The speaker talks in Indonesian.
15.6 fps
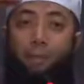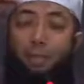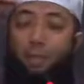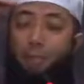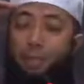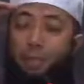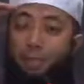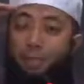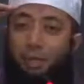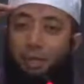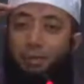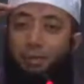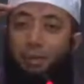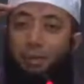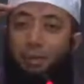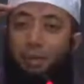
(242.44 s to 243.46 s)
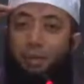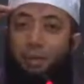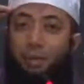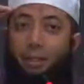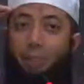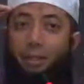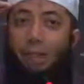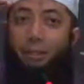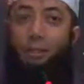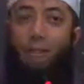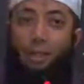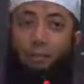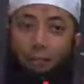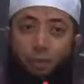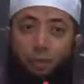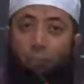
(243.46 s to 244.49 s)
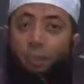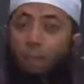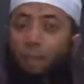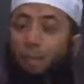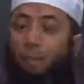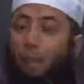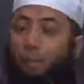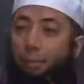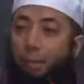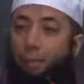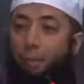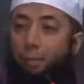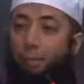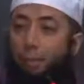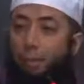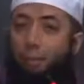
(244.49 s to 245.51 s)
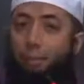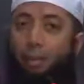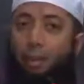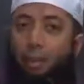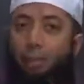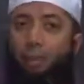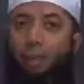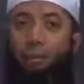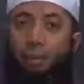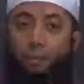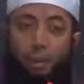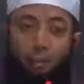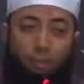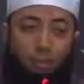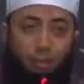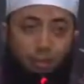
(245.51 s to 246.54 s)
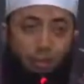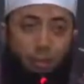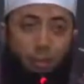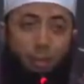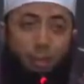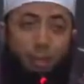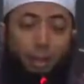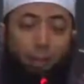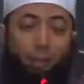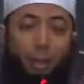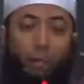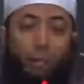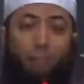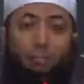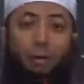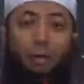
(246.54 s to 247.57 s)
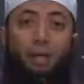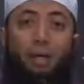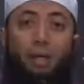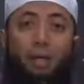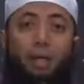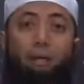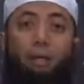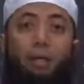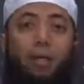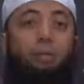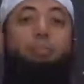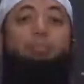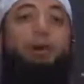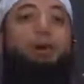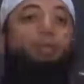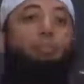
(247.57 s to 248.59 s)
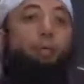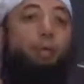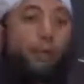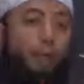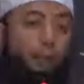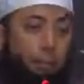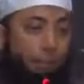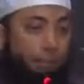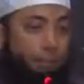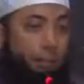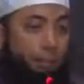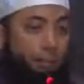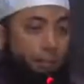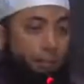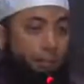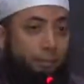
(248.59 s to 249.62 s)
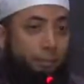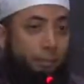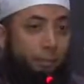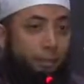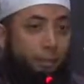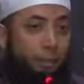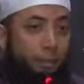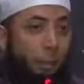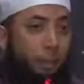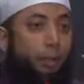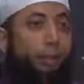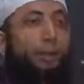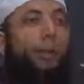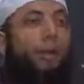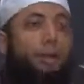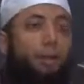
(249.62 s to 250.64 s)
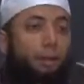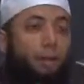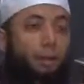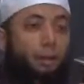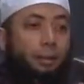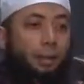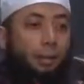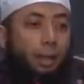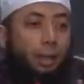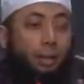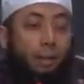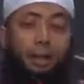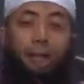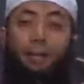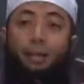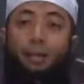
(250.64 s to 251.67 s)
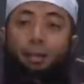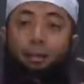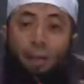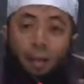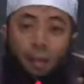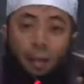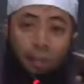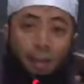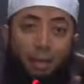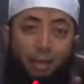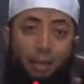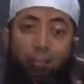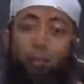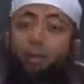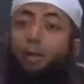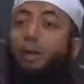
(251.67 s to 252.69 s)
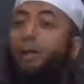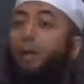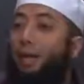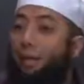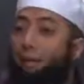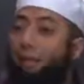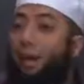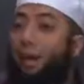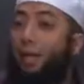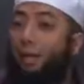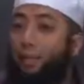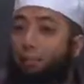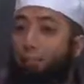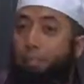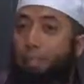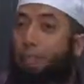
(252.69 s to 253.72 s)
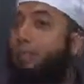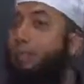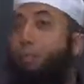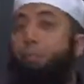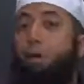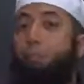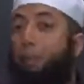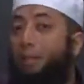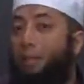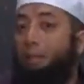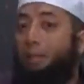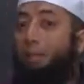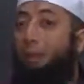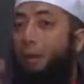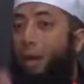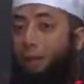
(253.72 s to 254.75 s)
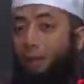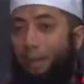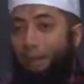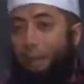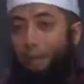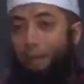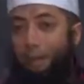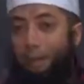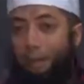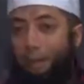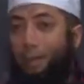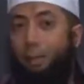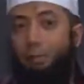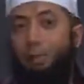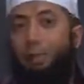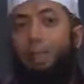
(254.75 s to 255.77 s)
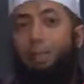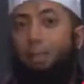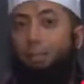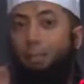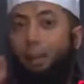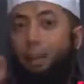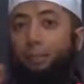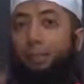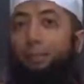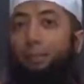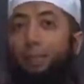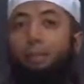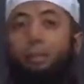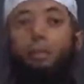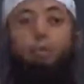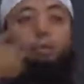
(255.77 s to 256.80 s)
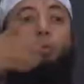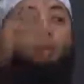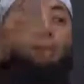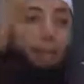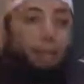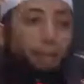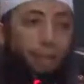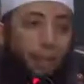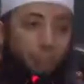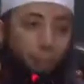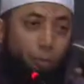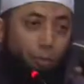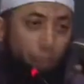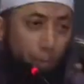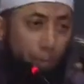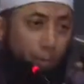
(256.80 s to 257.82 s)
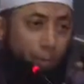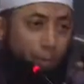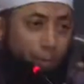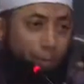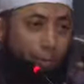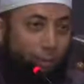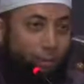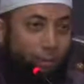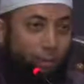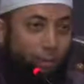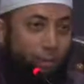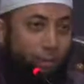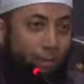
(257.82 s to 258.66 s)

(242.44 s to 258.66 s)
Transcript: yang menisbatkan diri ke madhab Syafi'i atau madhab Ahmad atau madhab Malik atau madhab eh, Abu Hanifah. Lalu dia sembah kuburan misalnya. Nah ini lain. Karena madhab manapun yang dia kembali di empat ini semua pasti menolak pendapatnya dia. Tidak pernah ada empat imam ini menyuruh minta-minta di kuburan. Gitu kan?